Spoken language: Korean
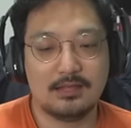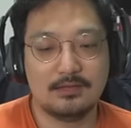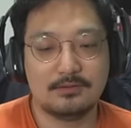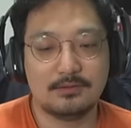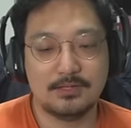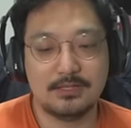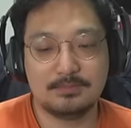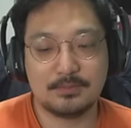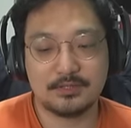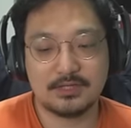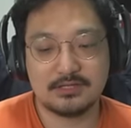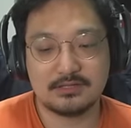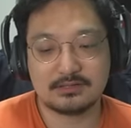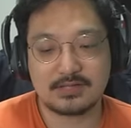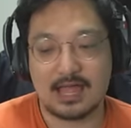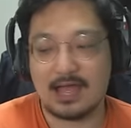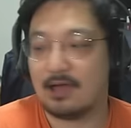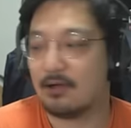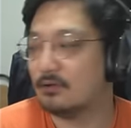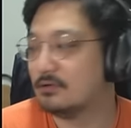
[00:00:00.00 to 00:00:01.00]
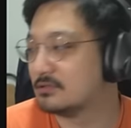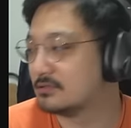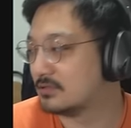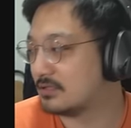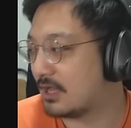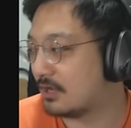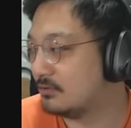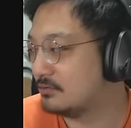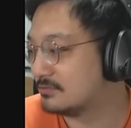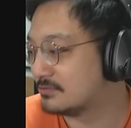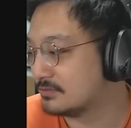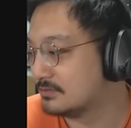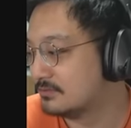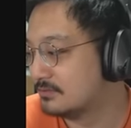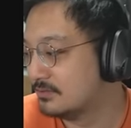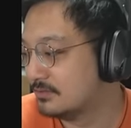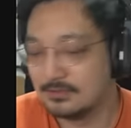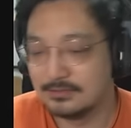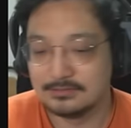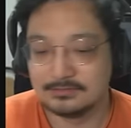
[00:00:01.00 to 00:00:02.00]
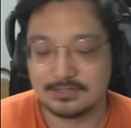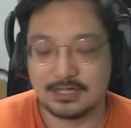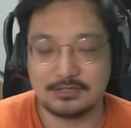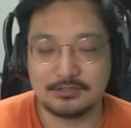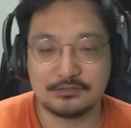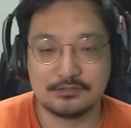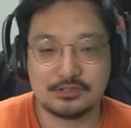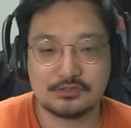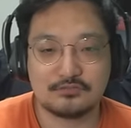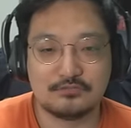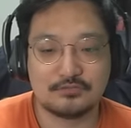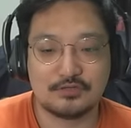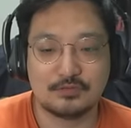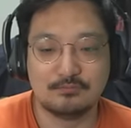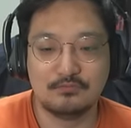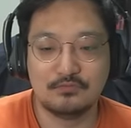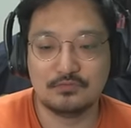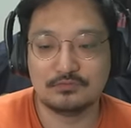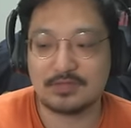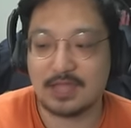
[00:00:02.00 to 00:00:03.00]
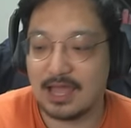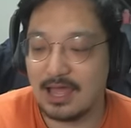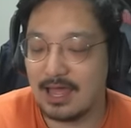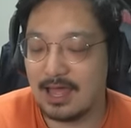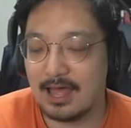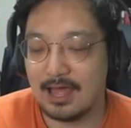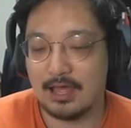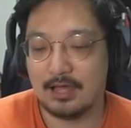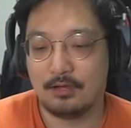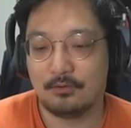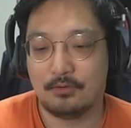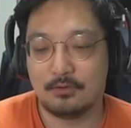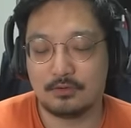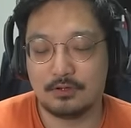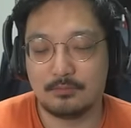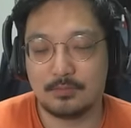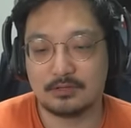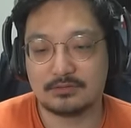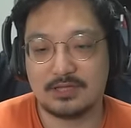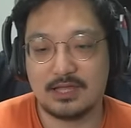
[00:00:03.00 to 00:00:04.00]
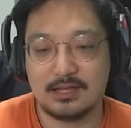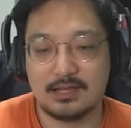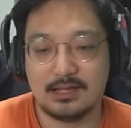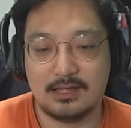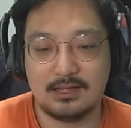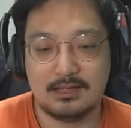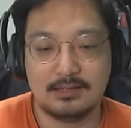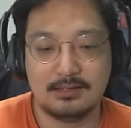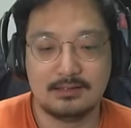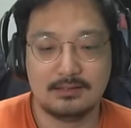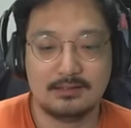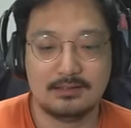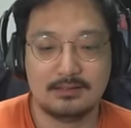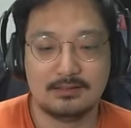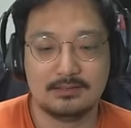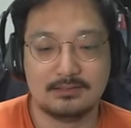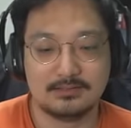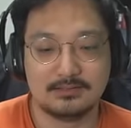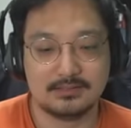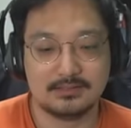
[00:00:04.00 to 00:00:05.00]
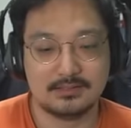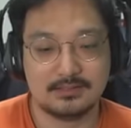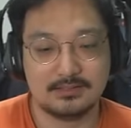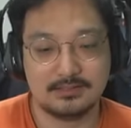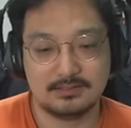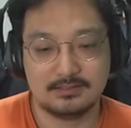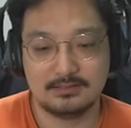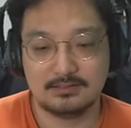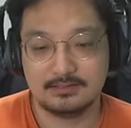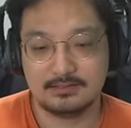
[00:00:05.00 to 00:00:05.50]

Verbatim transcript: 이거 이번에는 다 걸렸어 다 걸렸어 다섯 식구 전부 다 허거 먹다가 네.